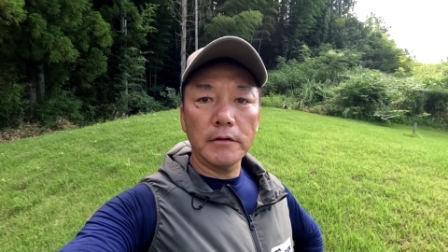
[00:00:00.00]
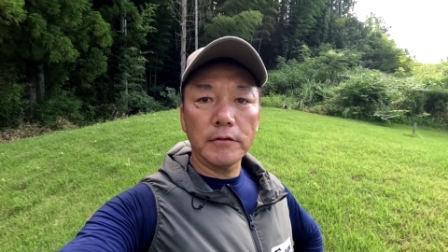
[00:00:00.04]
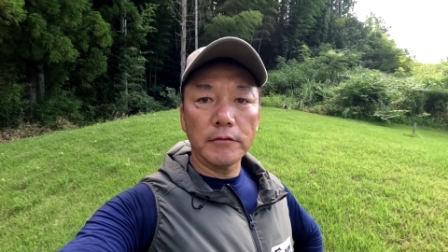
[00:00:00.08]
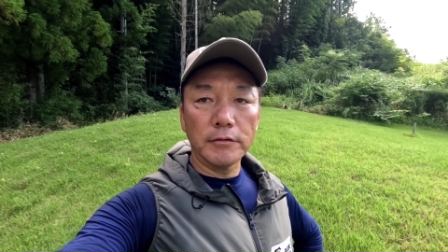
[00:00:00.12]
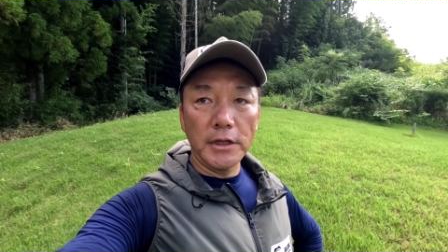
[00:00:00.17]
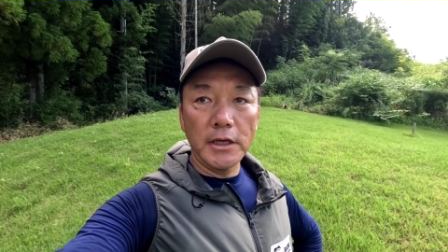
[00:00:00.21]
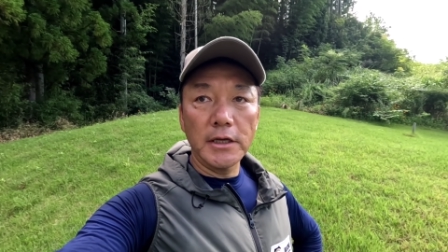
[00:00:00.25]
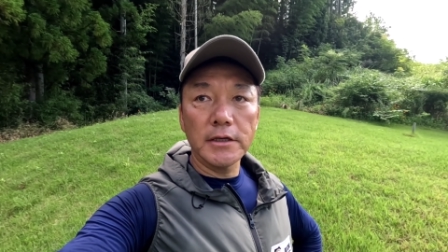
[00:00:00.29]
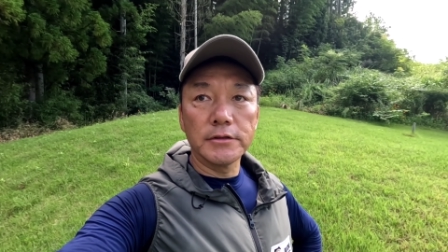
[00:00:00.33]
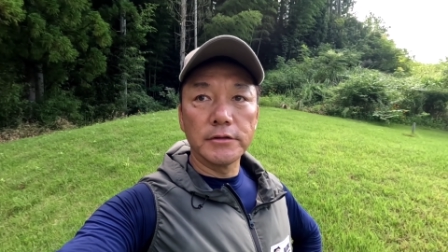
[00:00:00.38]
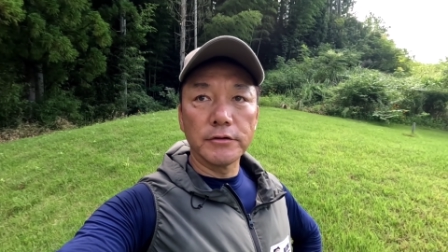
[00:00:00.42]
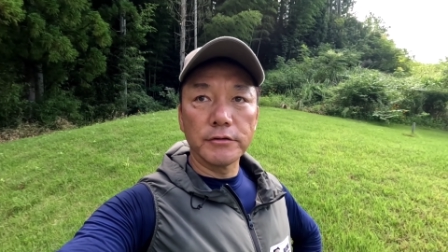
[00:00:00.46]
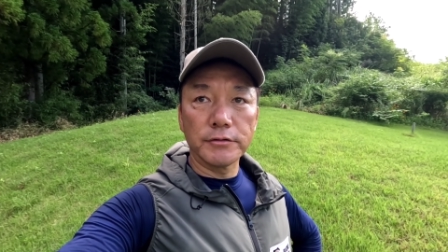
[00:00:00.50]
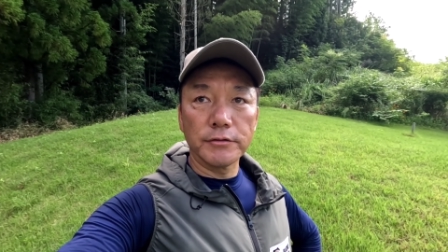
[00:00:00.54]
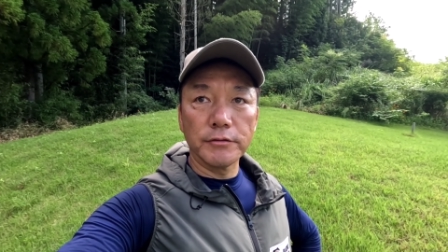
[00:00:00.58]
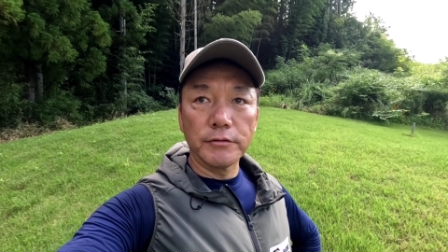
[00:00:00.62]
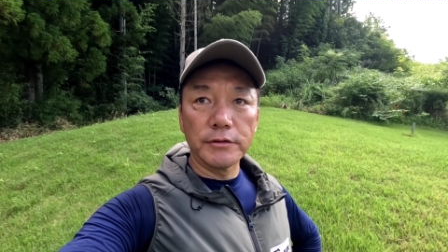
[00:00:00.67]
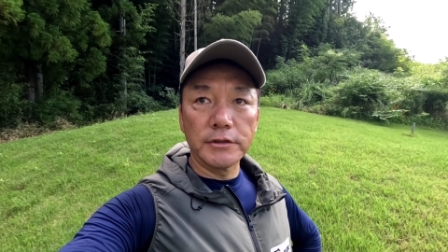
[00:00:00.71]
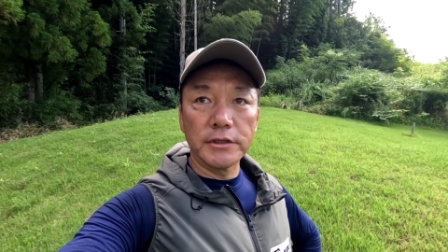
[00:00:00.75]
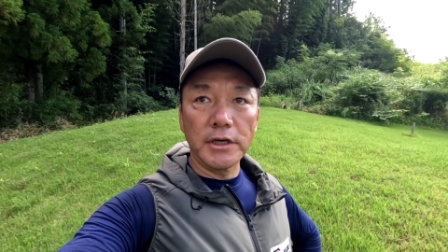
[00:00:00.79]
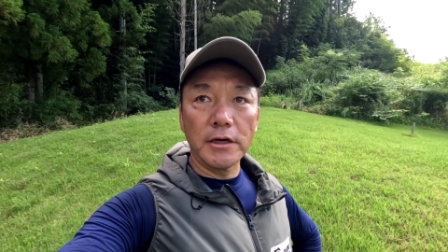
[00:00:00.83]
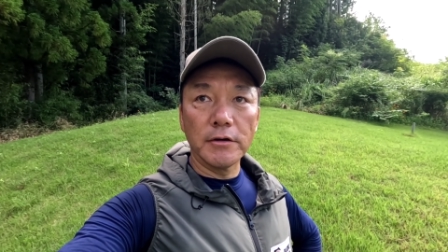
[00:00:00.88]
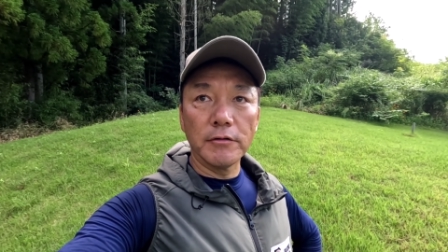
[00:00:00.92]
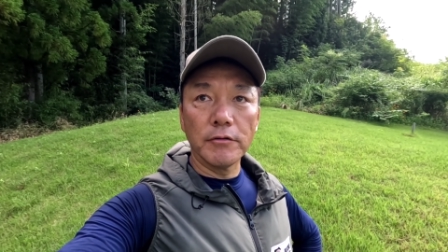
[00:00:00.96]
のね除
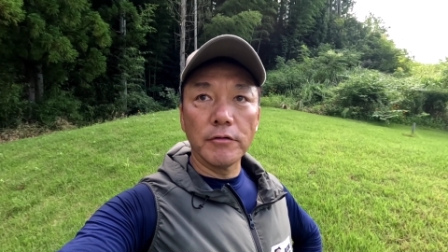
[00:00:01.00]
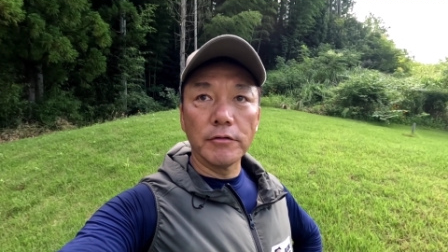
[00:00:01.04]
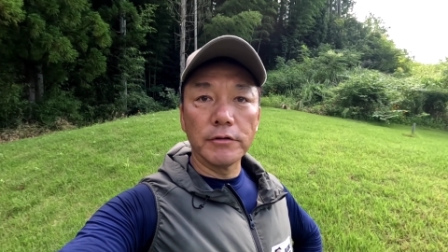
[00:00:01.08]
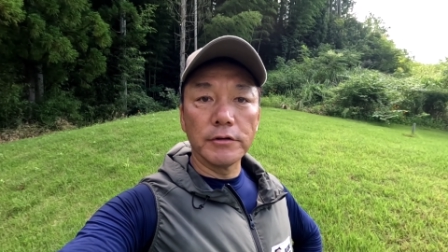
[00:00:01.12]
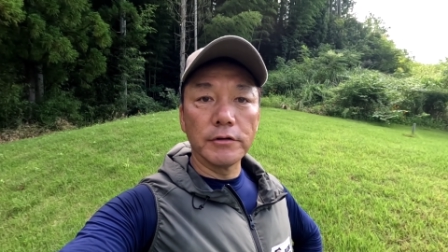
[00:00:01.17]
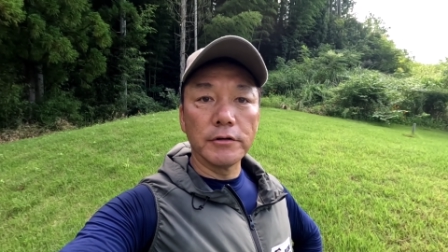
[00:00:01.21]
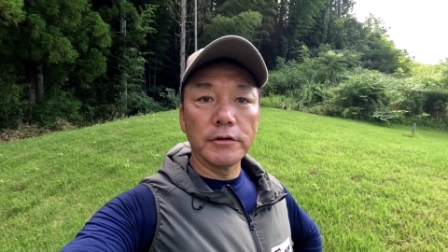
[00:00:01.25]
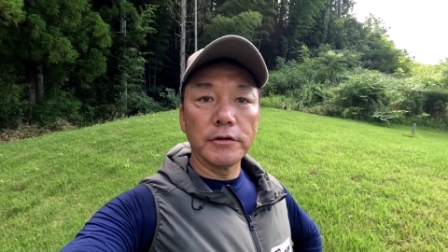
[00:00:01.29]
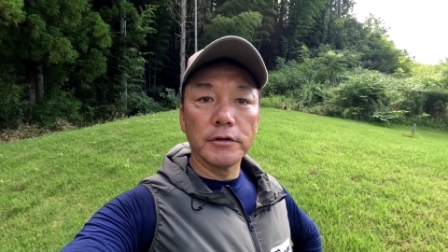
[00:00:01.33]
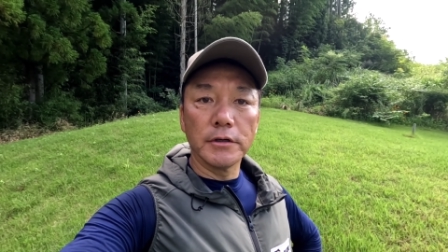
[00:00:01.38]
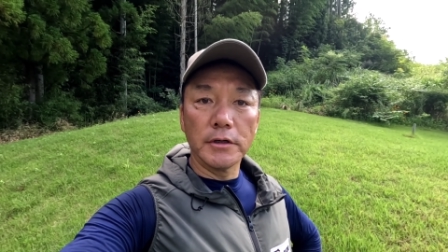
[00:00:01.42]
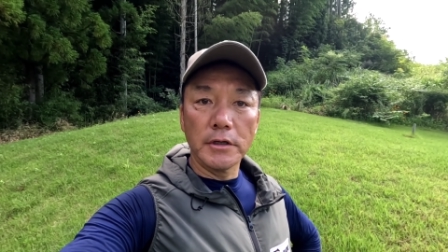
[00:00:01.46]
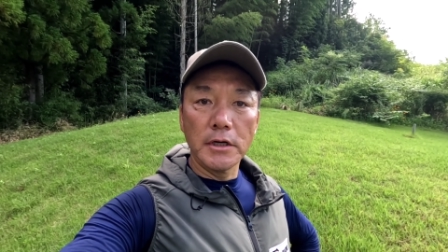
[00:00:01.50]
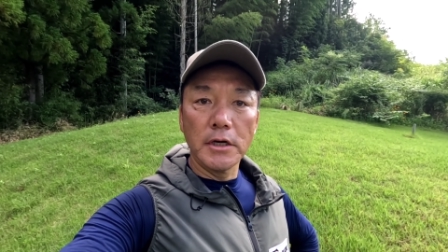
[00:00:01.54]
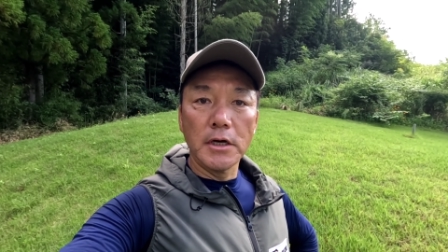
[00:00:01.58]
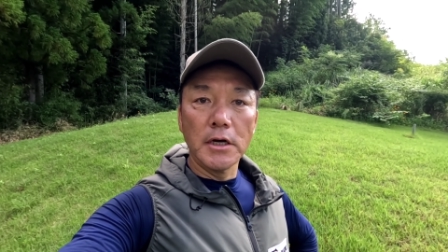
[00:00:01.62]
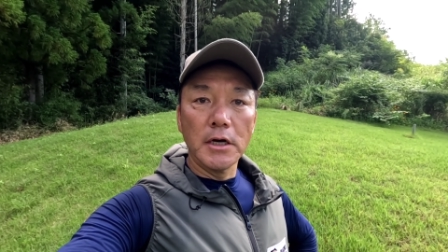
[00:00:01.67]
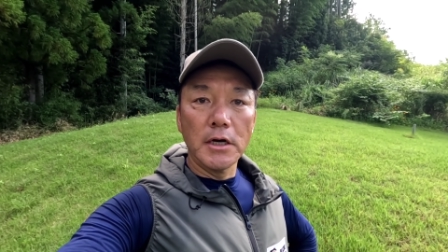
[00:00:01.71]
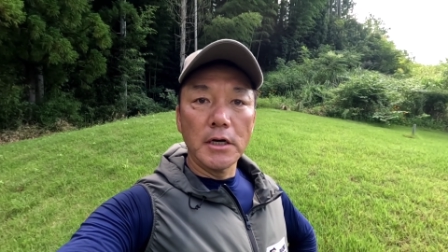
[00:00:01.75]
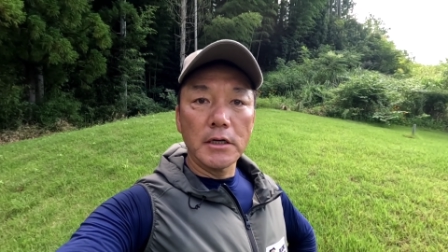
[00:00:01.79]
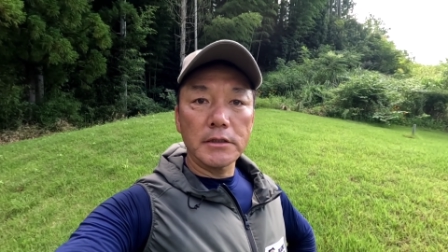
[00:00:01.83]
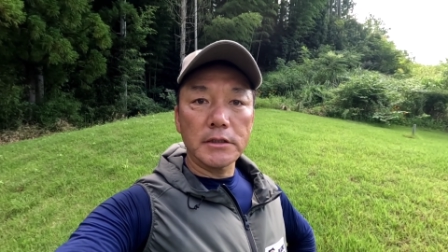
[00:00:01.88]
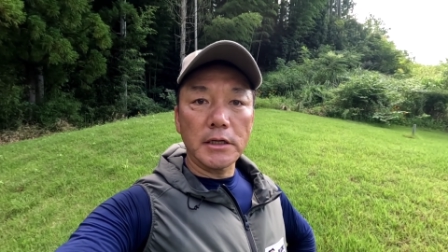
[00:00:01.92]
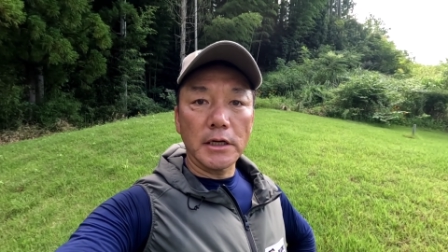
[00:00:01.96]
草剤を塗る
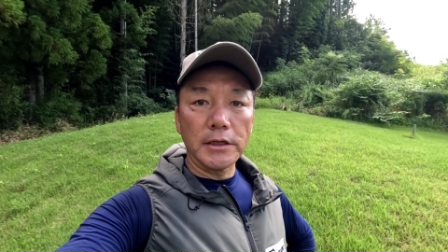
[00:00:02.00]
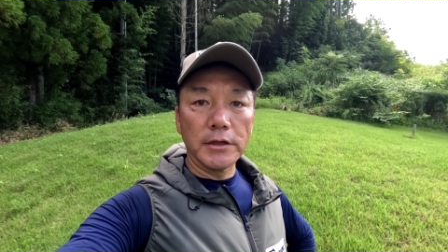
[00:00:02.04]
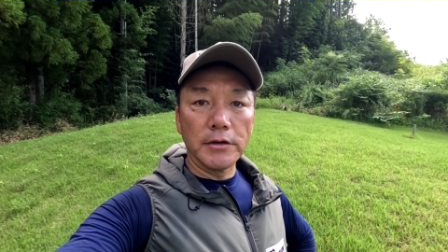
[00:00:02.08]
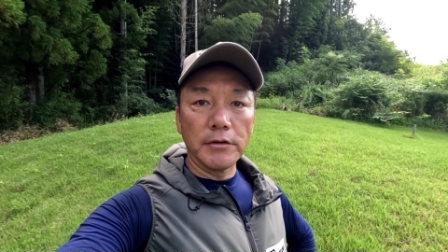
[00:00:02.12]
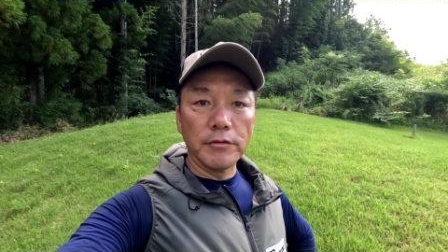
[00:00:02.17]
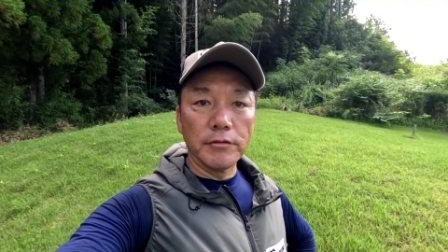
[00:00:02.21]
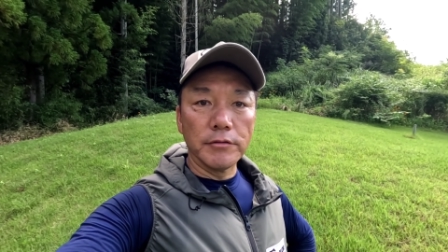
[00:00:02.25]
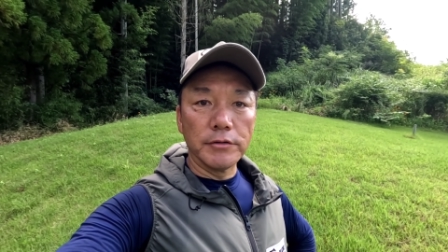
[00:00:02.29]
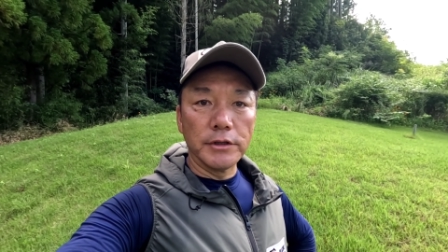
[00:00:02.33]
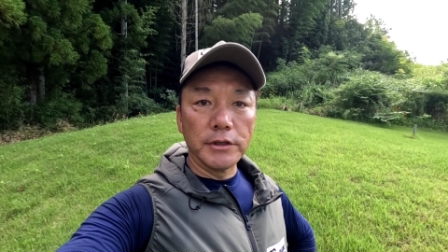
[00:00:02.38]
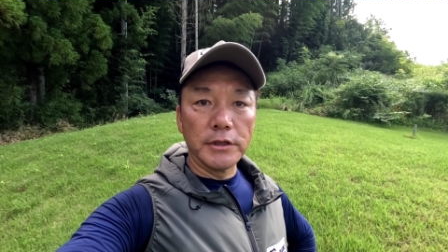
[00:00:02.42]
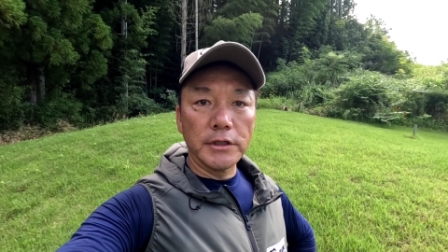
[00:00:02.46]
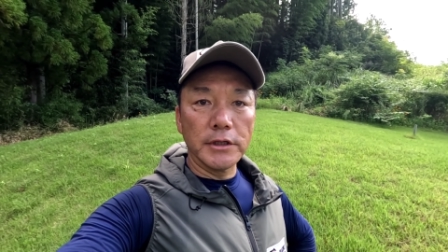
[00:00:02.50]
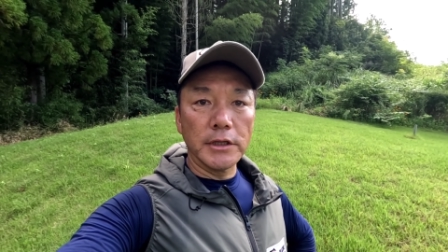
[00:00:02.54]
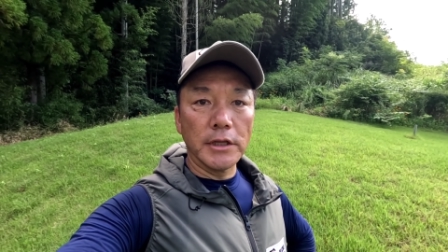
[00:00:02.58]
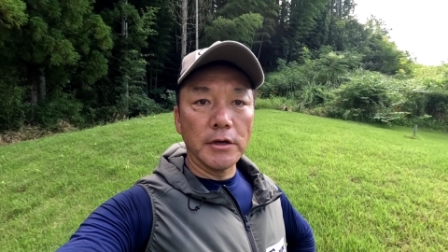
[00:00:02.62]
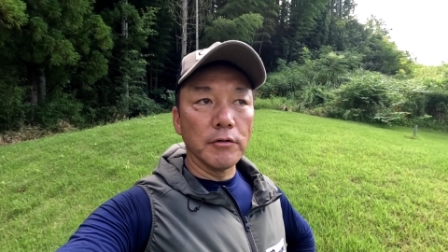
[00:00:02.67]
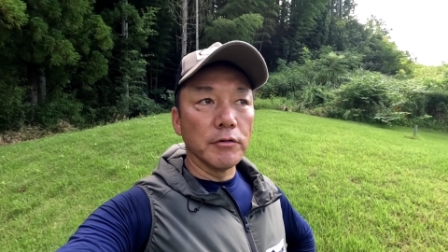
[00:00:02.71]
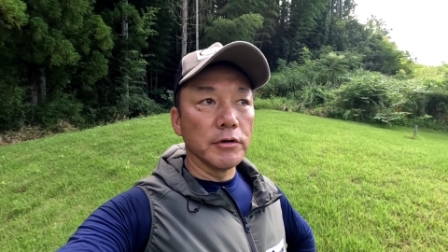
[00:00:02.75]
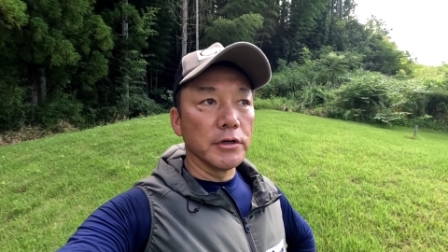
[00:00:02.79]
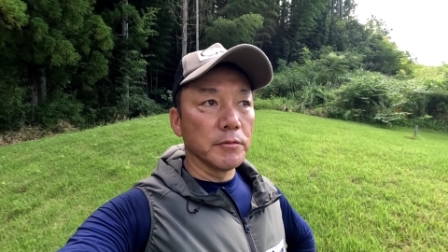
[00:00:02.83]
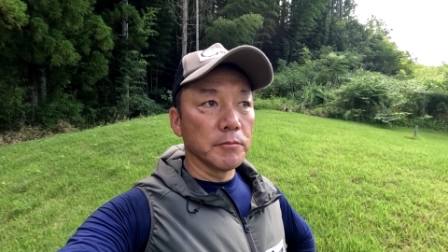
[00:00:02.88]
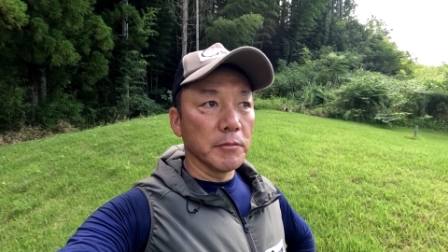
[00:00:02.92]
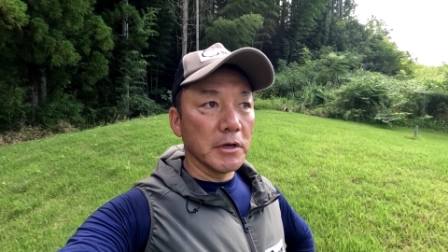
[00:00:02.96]
作業に来
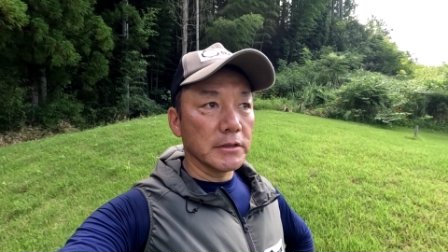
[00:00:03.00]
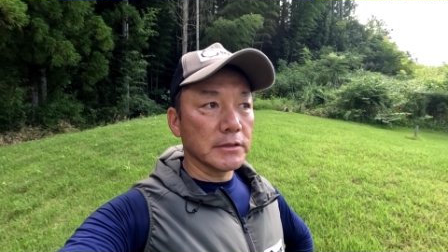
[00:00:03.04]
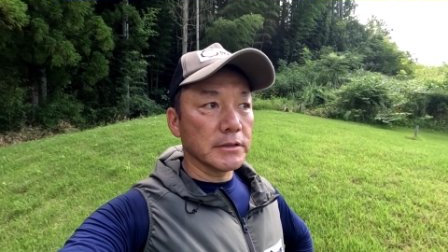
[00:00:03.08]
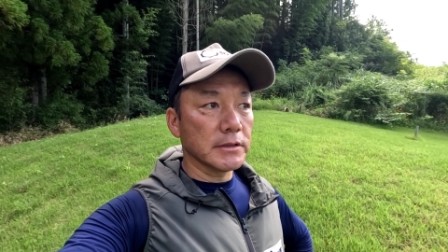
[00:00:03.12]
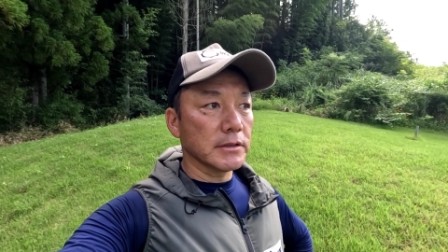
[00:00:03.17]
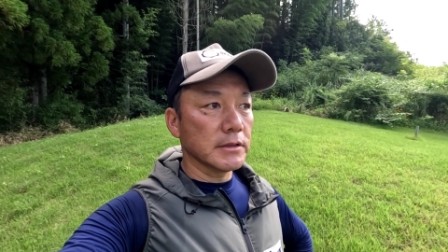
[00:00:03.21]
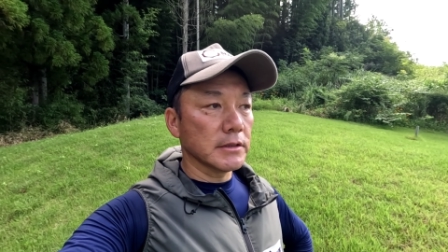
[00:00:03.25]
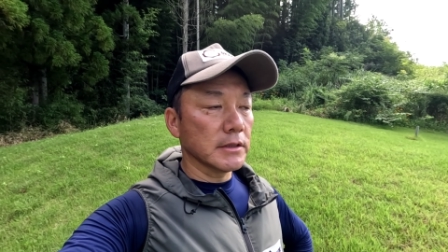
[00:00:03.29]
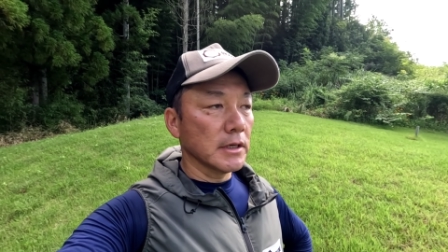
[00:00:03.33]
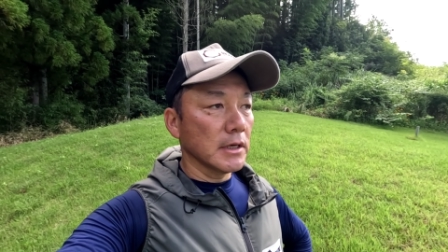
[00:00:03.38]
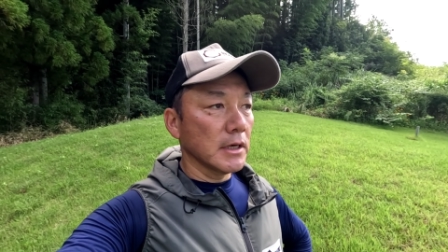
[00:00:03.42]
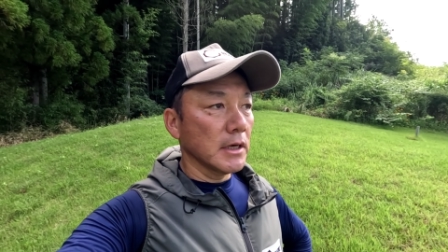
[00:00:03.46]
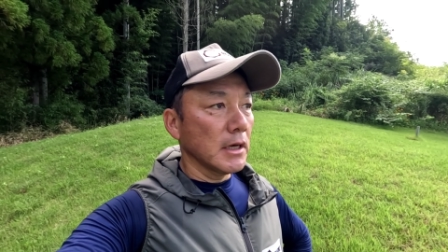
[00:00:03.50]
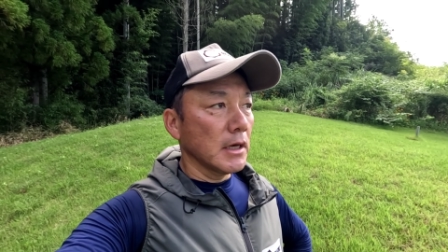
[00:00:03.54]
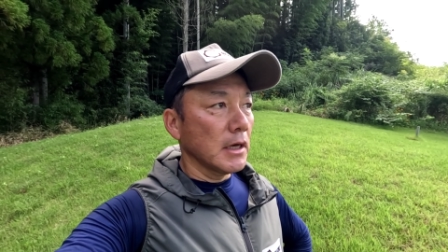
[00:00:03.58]
ております、